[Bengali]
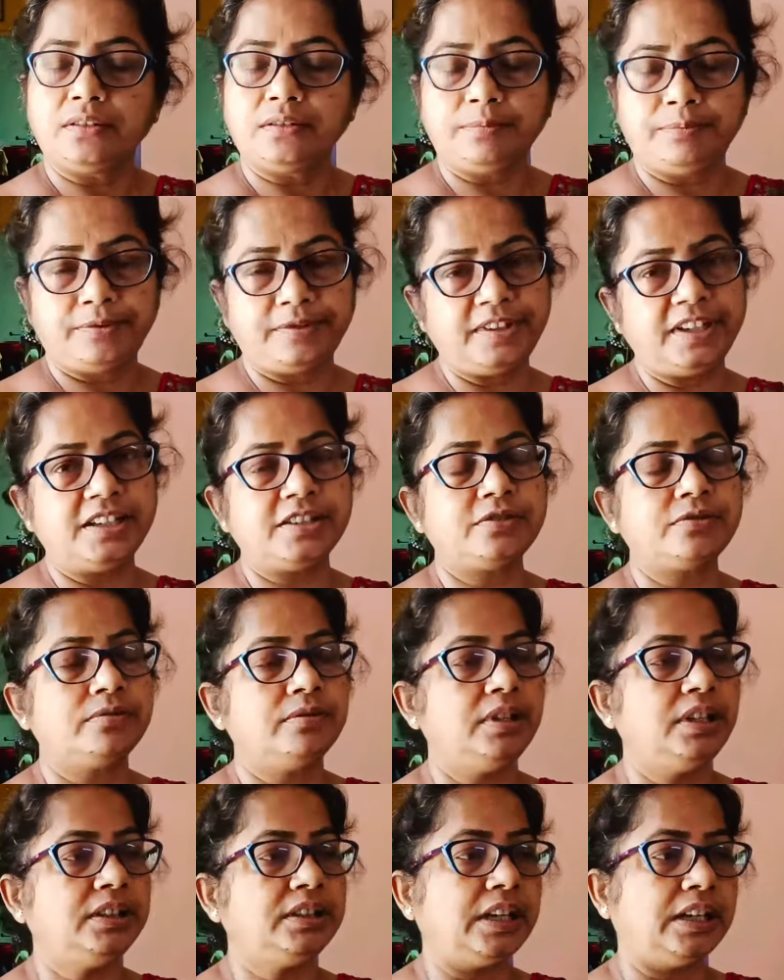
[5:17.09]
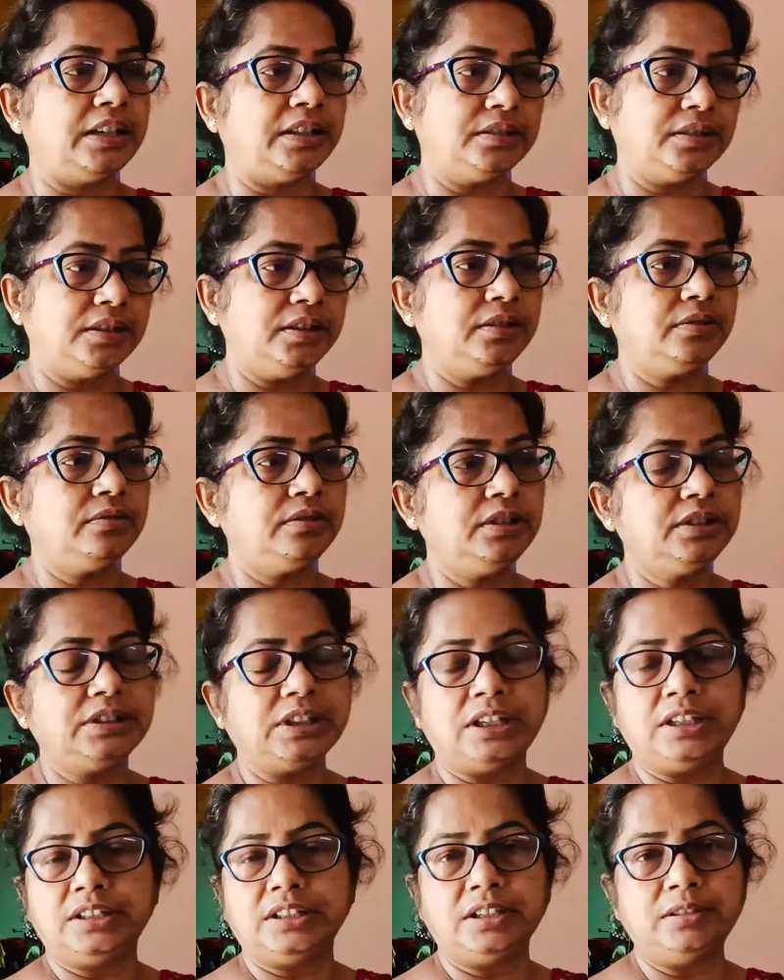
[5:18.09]
তো ফ্রেশ হয়ে তাড়াতাড়ি করে
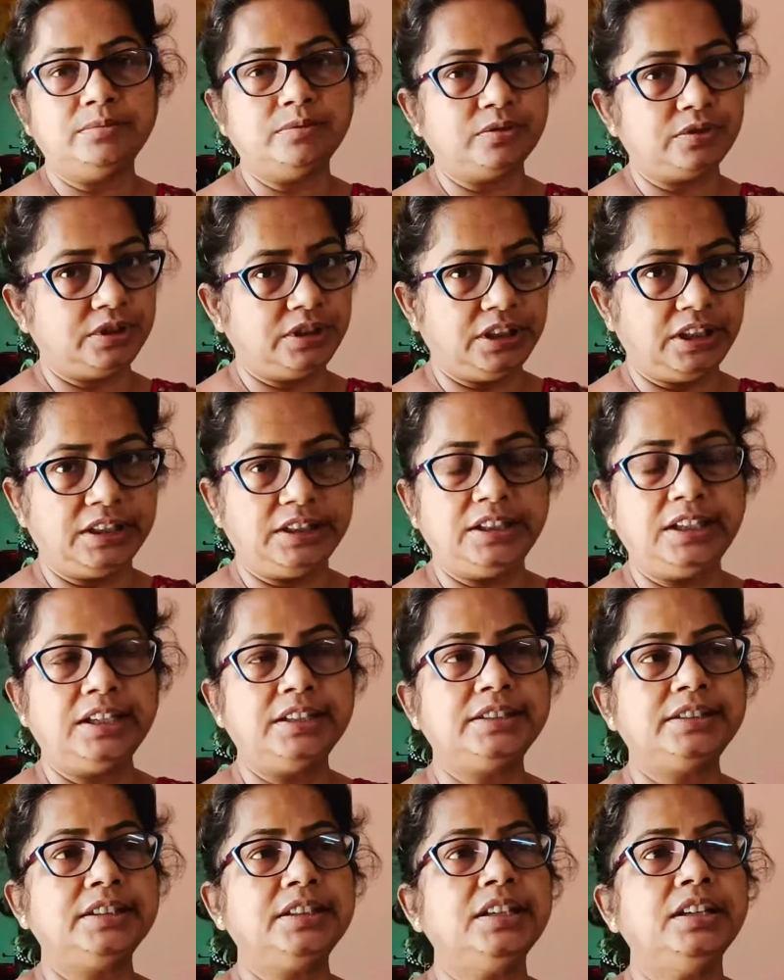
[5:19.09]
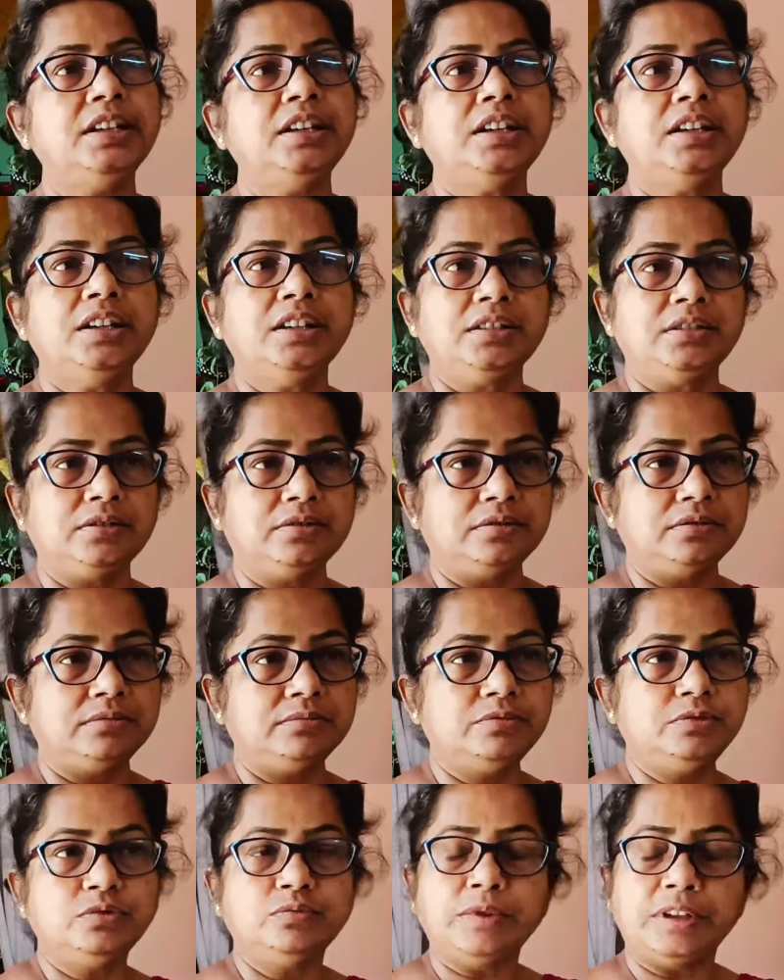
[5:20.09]
চাল ডাল বসিয়ে দিয়েছি তো
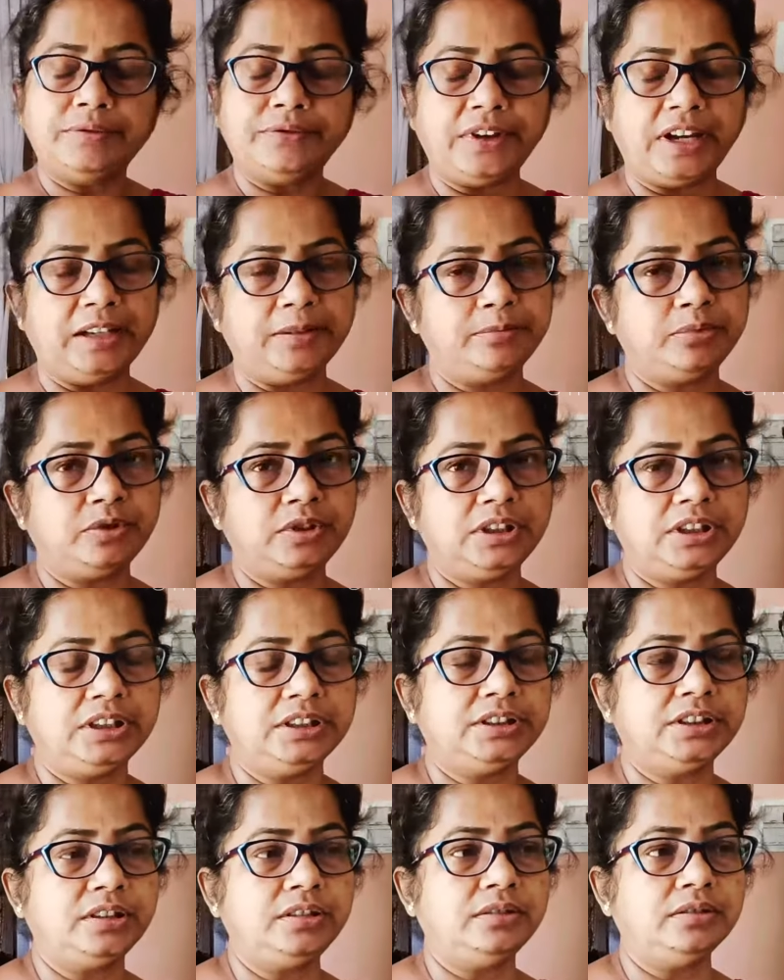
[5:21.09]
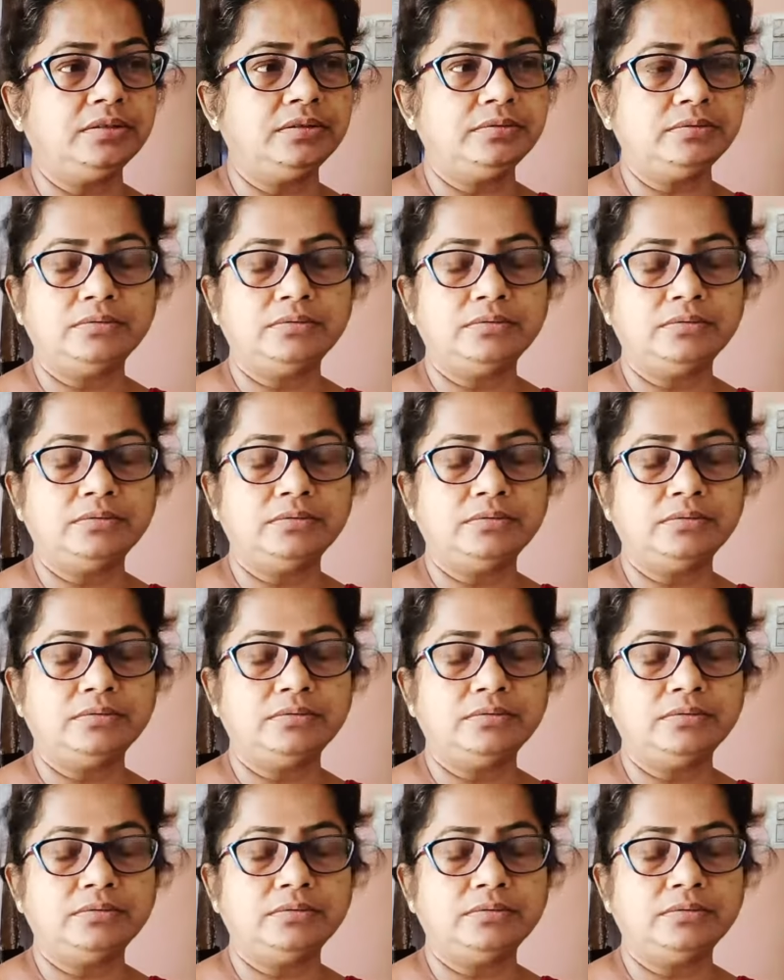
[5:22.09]
দুবার ফ্যান পড়ে গেছিল